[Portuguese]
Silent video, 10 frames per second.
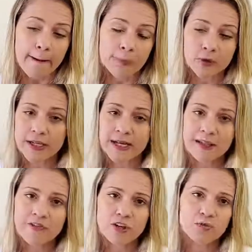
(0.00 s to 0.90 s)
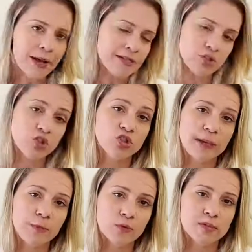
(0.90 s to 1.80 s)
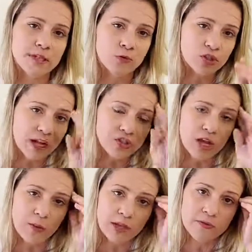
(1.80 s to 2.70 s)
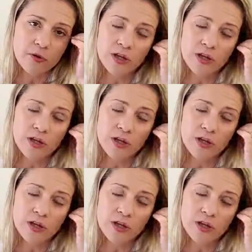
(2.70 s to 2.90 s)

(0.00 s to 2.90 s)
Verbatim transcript: porque cada vez mais a gente tem produção de radical livre.